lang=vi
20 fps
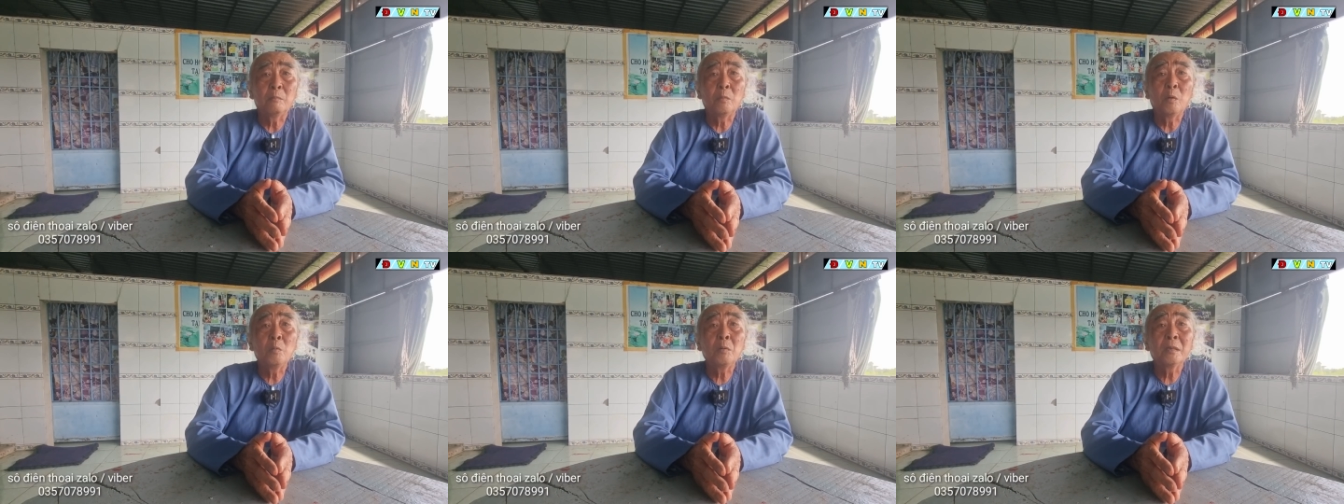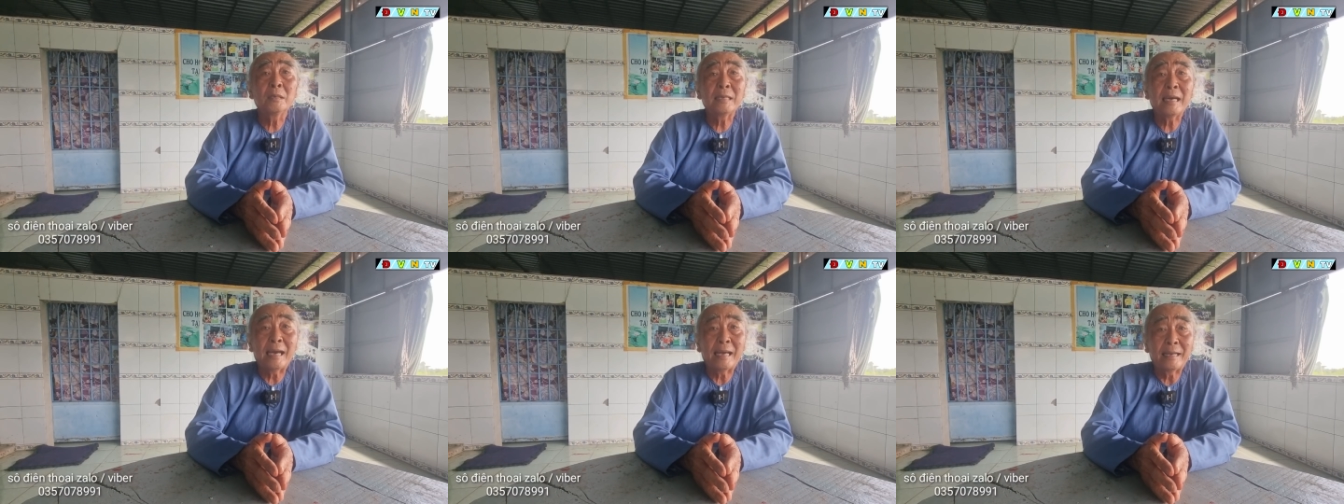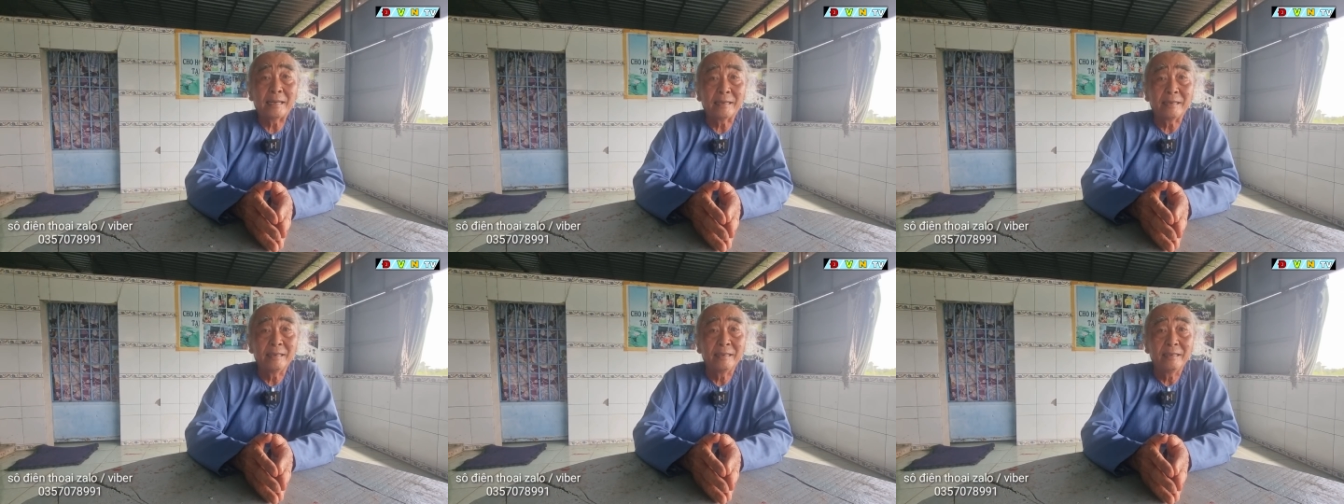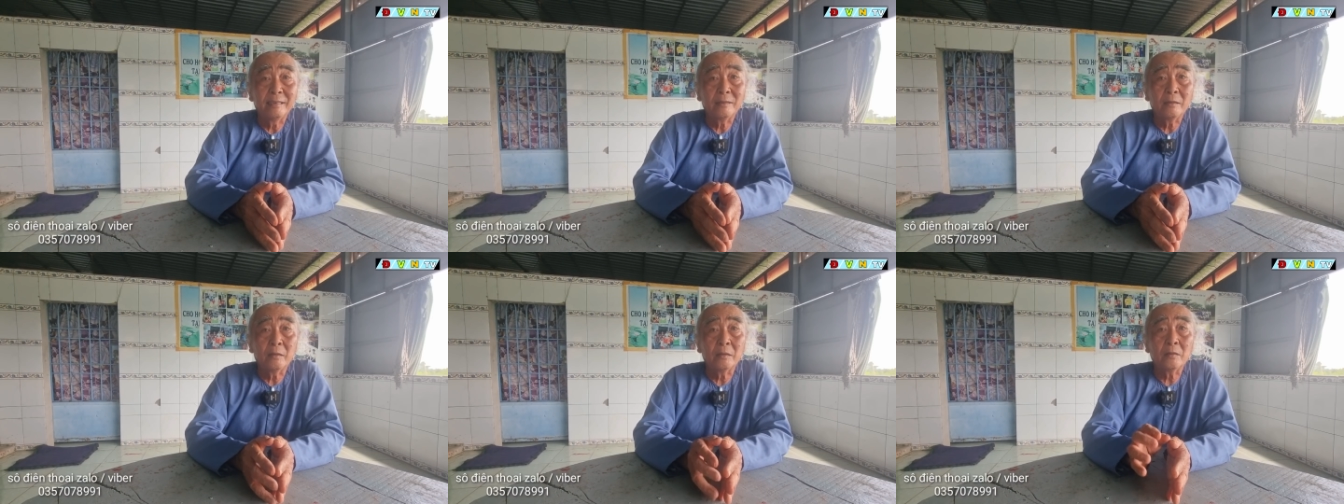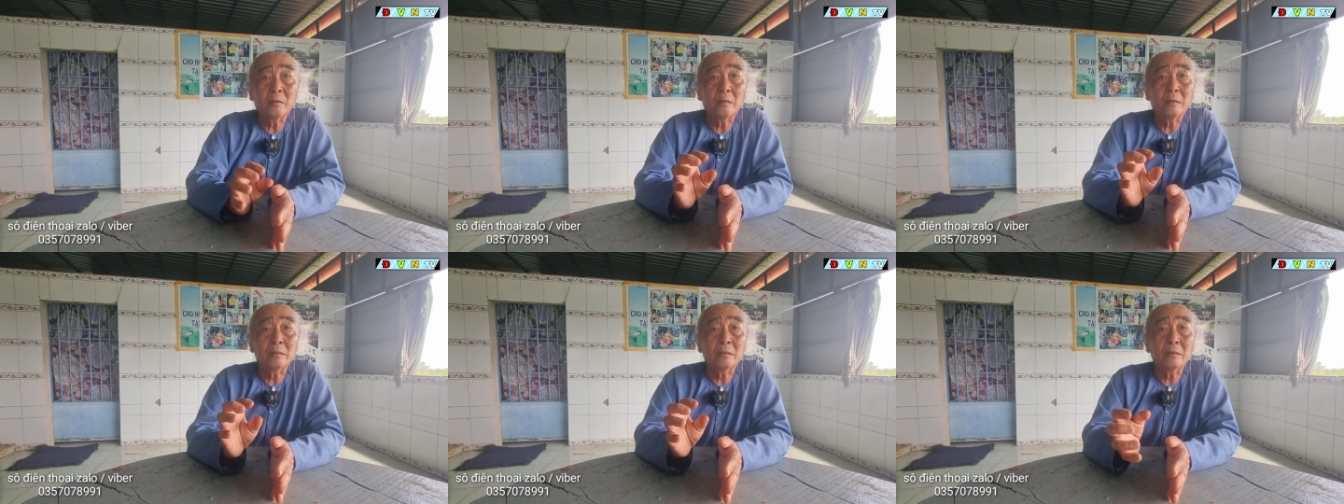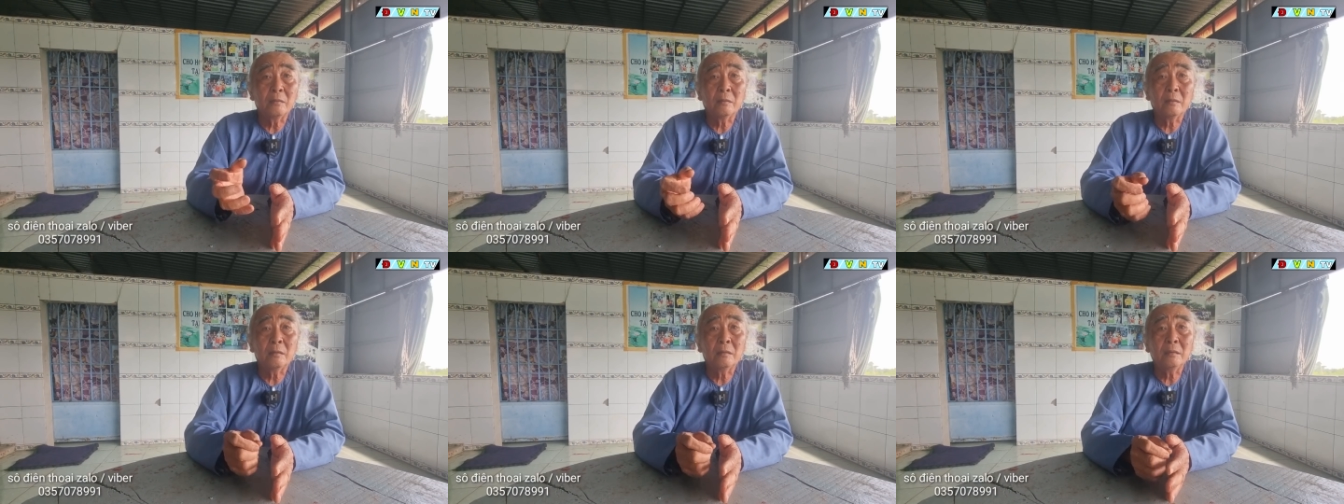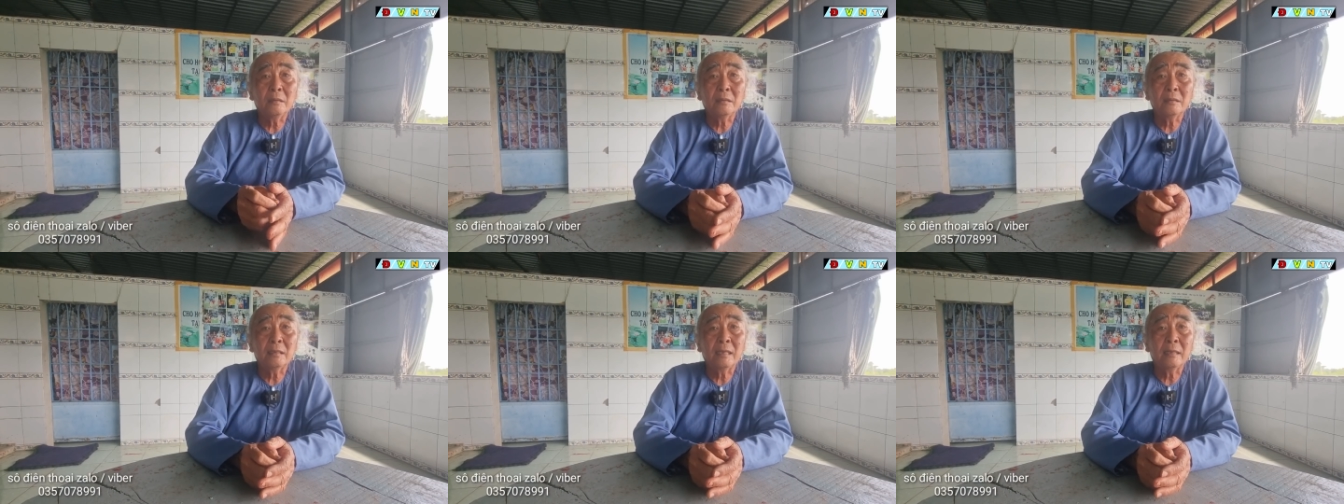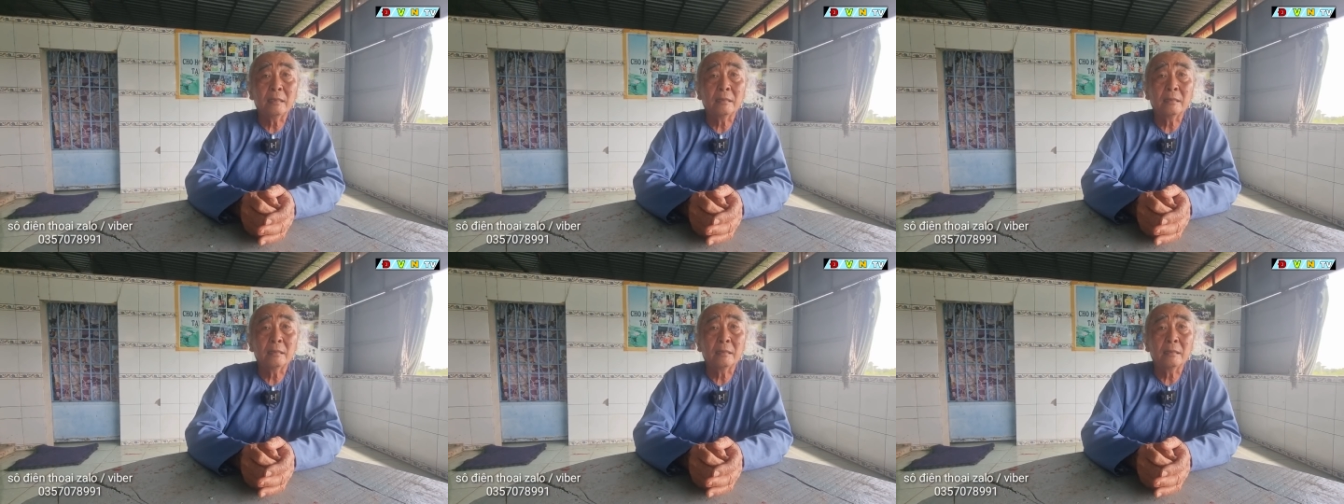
bốn cửa thành coi con có